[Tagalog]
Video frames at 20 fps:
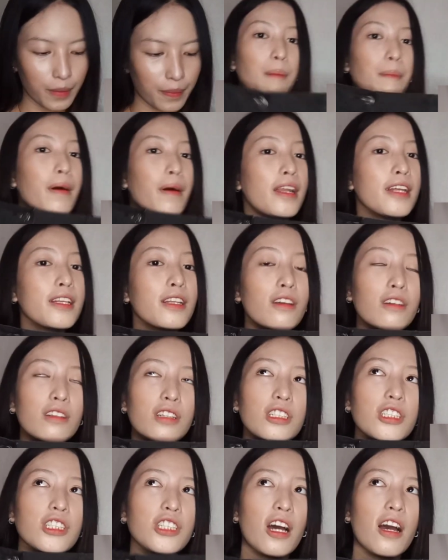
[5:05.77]
Napalit ko
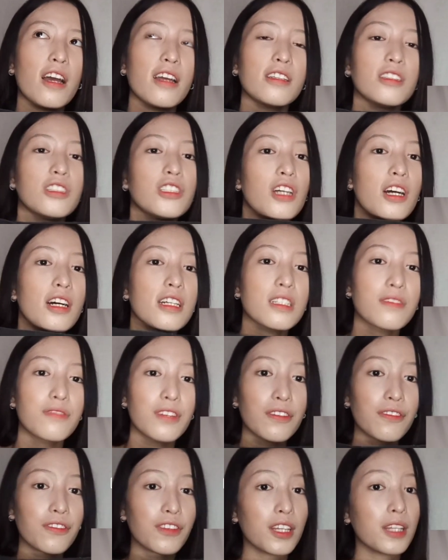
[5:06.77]
na siya and just
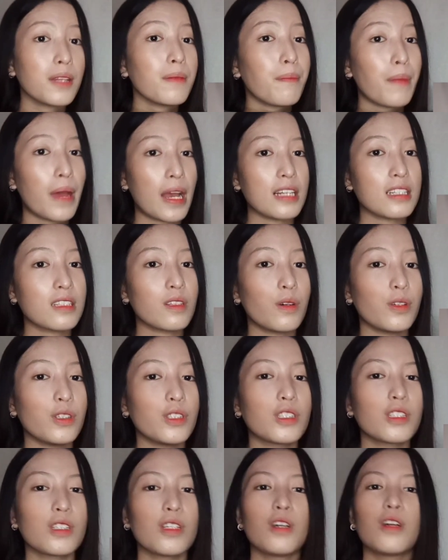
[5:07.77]
15 pesos.
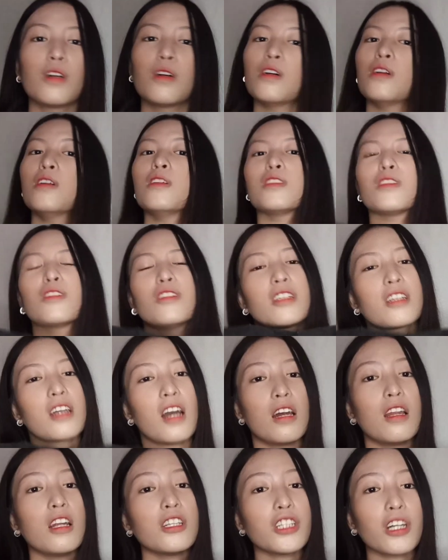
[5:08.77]
So, ning
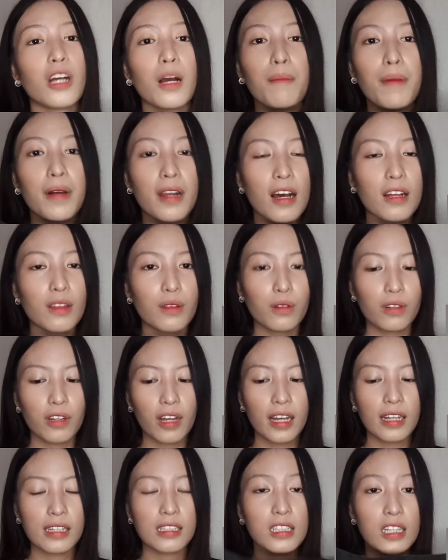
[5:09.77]
ano siya kabarato
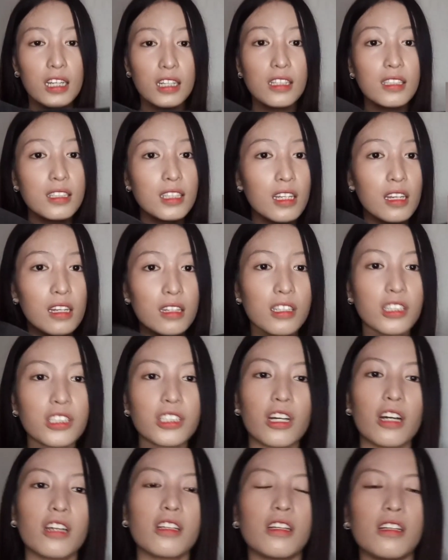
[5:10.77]
guys, 15 ra
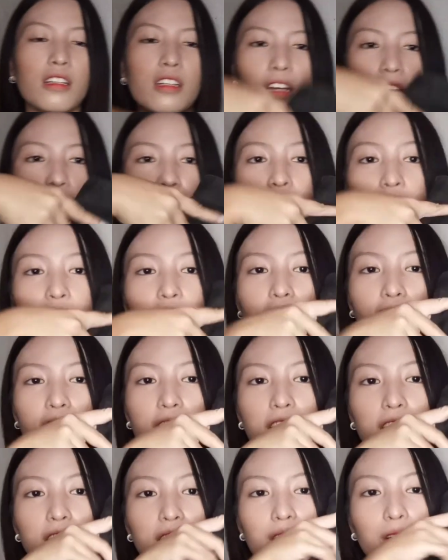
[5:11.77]
siya, then ano na siya
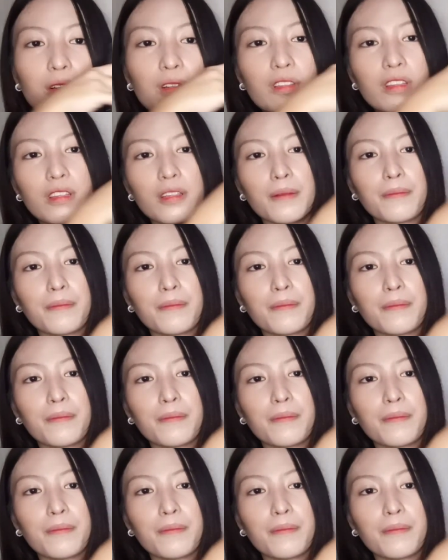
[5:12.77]
kanindot.